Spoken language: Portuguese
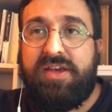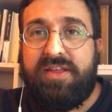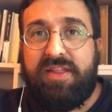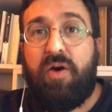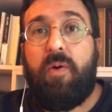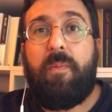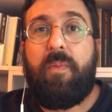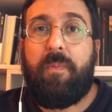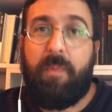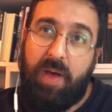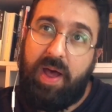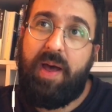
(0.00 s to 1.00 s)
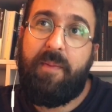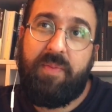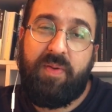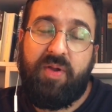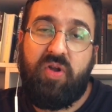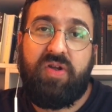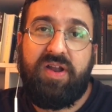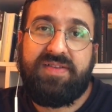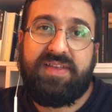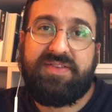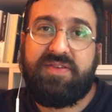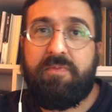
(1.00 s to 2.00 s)
Então, a primeira
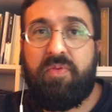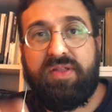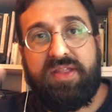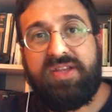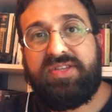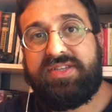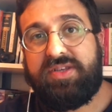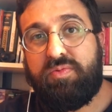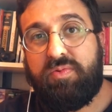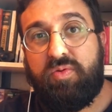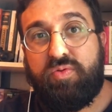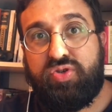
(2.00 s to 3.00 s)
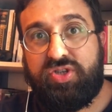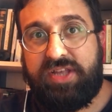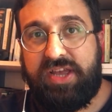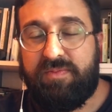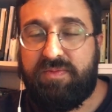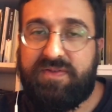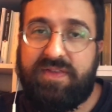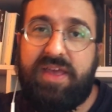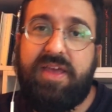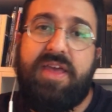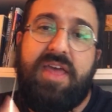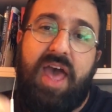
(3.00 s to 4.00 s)
organização importante são os termos, né?
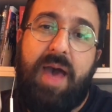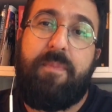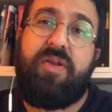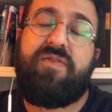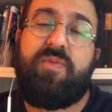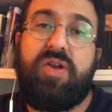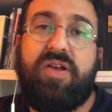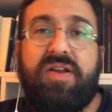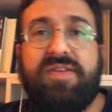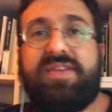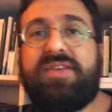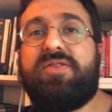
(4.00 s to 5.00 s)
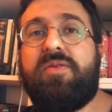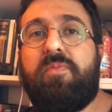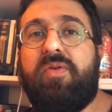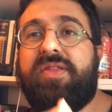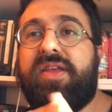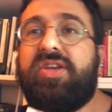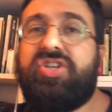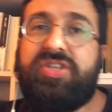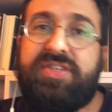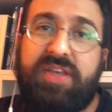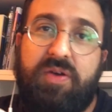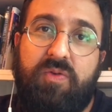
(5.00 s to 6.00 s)
A próxima organização importante
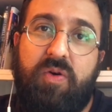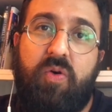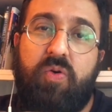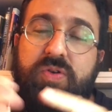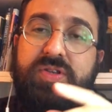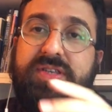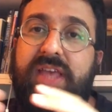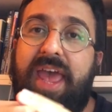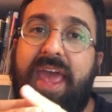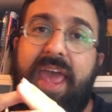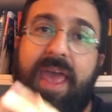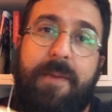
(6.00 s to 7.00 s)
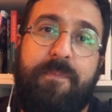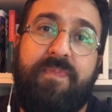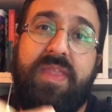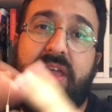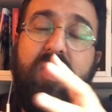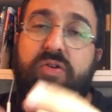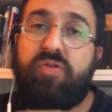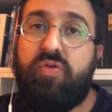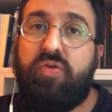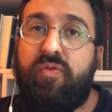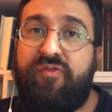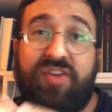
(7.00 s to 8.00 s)
são os é,
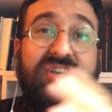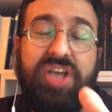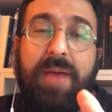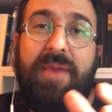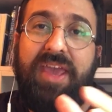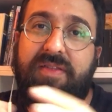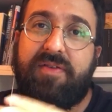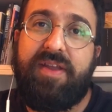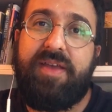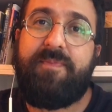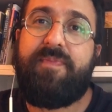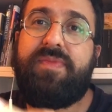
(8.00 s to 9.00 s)
o fichamento, né?